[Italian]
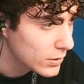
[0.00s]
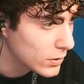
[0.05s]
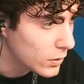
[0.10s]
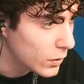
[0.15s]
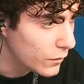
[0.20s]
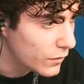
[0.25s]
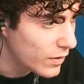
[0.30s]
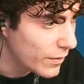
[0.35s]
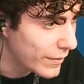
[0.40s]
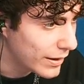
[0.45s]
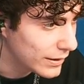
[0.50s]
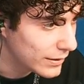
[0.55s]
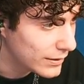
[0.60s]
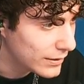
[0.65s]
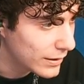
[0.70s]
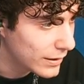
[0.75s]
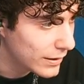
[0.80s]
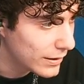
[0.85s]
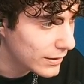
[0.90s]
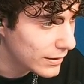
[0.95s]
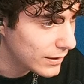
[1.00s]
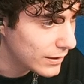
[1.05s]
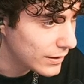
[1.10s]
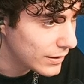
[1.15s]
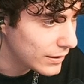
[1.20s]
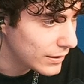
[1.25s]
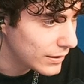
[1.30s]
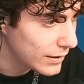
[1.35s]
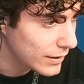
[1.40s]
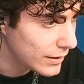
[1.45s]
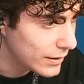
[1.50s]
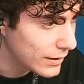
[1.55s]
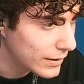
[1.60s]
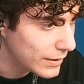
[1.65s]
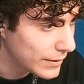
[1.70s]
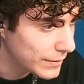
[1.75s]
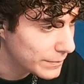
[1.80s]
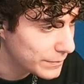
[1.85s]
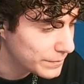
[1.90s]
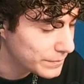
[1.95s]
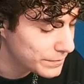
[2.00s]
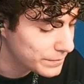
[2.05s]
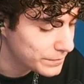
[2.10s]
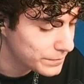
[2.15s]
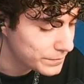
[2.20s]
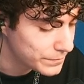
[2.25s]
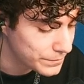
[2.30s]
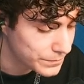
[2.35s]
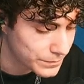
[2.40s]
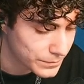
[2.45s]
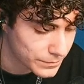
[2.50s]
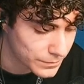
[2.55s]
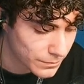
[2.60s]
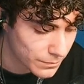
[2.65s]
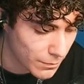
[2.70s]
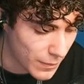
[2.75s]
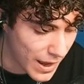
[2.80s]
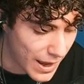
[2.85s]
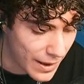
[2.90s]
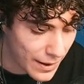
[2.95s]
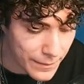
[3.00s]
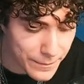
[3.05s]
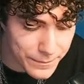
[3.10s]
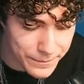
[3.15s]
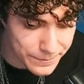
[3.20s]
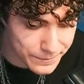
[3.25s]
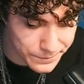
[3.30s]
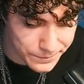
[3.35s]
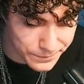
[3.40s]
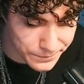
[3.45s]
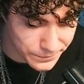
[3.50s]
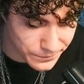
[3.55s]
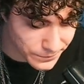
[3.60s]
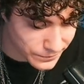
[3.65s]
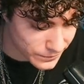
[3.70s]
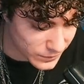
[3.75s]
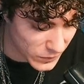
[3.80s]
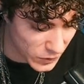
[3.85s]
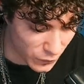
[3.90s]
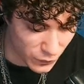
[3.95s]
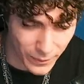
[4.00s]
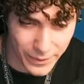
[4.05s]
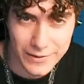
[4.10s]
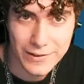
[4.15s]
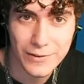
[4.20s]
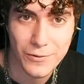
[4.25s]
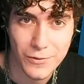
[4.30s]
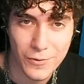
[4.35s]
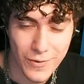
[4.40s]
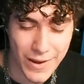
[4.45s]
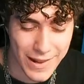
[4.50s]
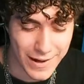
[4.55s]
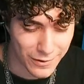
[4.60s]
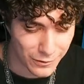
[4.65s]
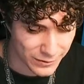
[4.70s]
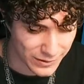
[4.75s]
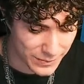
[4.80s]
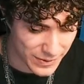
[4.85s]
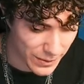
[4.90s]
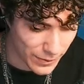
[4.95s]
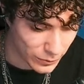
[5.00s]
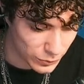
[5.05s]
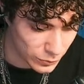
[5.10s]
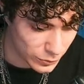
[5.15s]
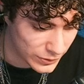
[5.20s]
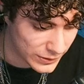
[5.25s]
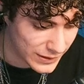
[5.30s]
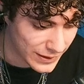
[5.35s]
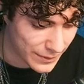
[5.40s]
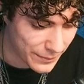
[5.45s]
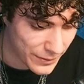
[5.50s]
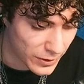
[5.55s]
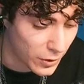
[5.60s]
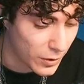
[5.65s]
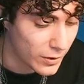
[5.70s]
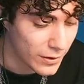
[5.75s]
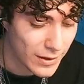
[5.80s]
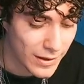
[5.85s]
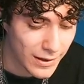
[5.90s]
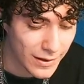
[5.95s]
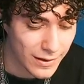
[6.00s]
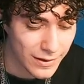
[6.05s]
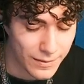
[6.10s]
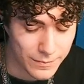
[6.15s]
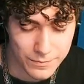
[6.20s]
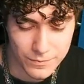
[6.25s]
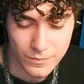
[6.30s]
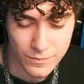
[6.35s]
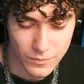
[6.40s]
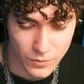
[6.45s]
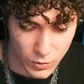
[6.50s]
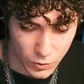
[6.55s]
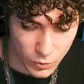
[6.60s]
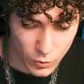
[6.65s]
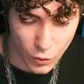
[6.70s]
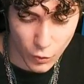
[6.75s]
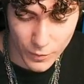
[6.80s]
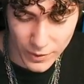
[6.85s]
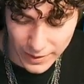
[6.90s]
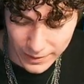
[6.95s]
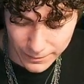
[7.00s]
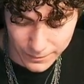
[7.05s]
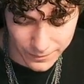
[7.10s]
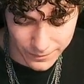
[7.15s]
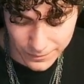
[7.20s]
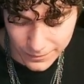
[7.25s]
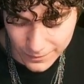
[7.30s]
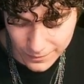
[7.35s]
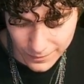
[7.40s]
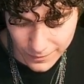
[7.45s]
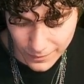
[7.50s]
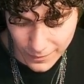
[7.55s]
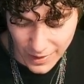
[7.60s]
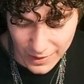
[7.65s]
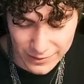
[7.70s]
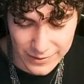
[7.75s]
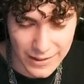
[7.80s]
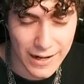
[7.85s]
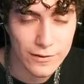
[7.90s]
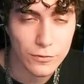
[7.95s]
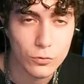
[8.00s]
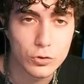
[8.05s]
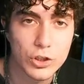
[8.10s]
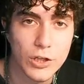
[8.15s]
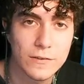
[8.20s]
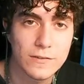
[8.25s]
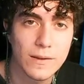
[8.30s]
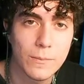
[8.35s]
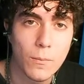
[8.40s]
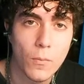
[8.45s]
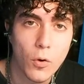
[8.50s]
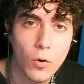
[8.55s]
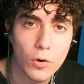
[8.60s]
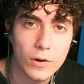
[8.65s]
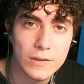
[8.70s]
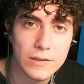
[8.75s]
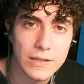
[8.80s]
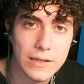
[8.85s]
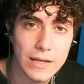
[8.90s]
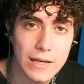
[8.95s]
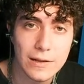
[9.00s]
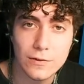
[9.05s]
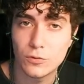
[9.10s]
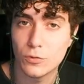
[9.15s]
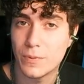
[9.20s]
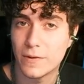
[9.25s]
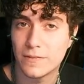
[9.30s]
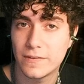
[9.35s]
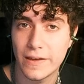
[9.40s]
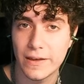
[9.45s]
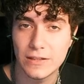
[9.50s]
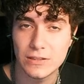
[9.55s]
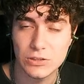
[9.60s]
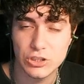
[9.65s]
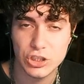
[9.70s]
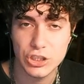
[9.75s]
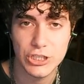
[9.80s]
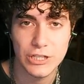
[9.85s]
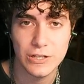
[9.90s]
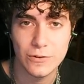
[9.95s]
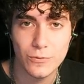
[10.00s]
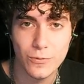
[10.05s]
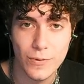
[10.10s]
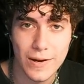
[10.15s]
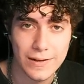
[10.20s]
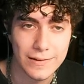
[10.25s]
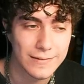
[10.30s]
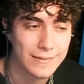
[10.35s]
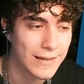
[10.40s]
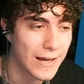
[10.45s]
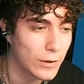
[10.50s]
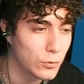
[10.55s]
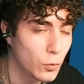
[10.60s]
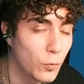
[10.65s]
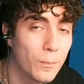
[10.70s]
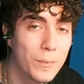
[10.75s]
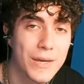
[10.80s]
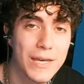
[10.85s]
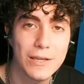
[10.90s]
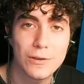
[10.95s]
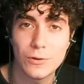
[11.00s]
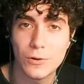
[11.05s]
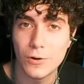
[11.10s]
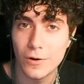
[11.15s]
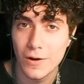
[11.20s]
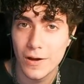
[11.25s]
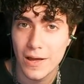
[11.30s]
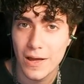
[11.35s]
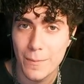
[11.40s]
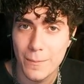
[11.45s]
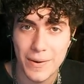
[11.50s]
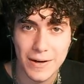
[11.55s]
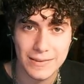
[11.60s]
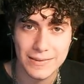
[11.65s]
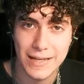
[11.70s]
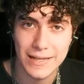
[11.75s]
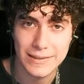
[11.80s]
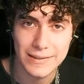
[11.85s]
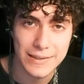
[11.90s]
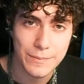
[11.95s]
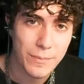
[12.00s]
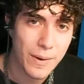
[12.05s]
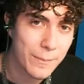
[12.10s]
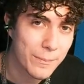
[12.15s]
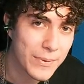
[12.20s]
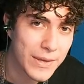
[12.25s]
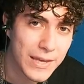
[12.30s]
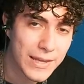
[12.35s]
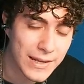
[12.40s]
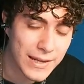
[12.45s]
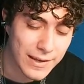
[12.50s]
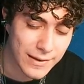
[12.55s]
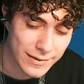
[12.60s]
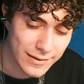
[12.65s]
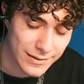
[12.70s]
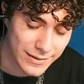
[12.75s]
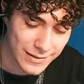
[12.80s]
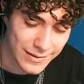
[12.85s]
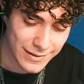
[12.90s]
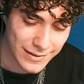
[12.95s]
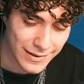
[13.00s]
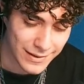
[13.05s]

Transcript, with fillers: ovviamente. Ehm, ma ovviamente non lo era, lo sappiamo tutti, però come sarà successo a molti, il Super Saiyan 5 è stato un mito per tanti bambini.